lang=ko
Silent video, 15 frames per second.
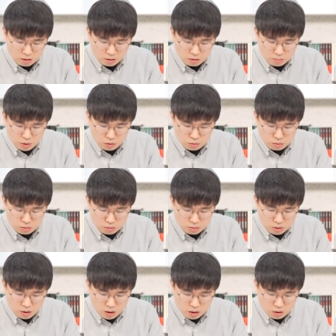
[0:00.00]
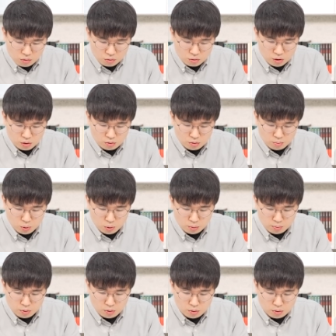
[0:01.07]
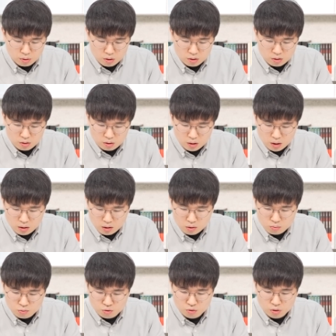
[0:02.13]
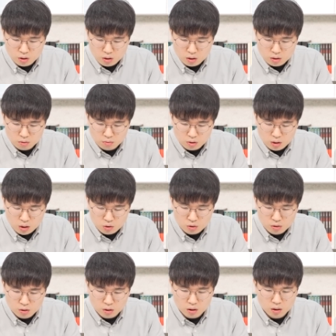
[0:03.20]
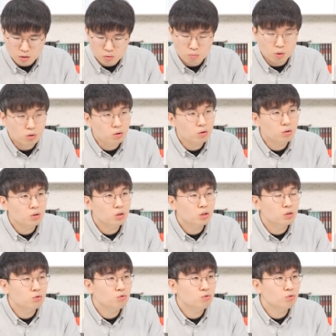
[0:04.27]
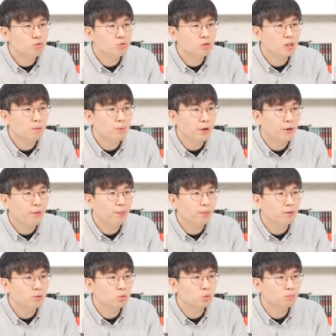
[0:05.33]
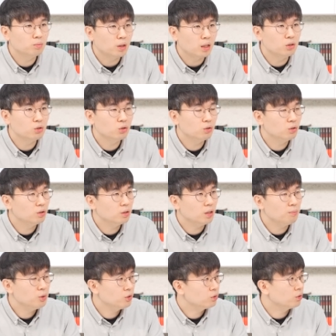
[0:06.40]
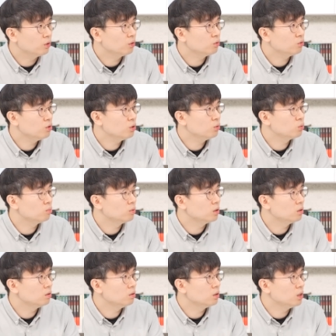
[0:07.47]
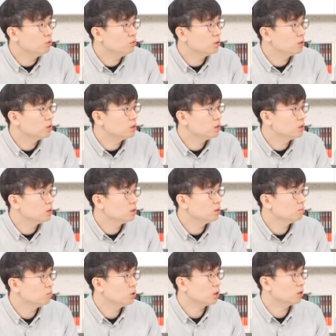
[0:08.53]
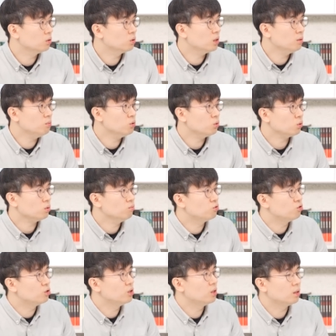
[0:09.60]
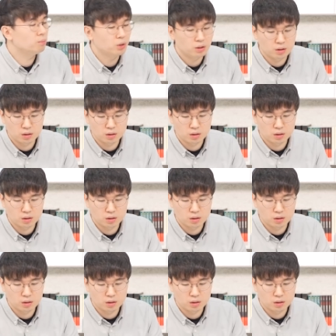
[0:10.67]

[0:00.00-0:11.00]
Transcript: 그 미국이랑 한국 주식들로 포트폴리오를 짜는 게 좀 중요하다라고 하셨는데 네네. 네. 어떤 기준으로 짜면 네. 좀 네. 안전하면서 수익도 좀 낼 수 있을지 약간 팁을 조금 주신다면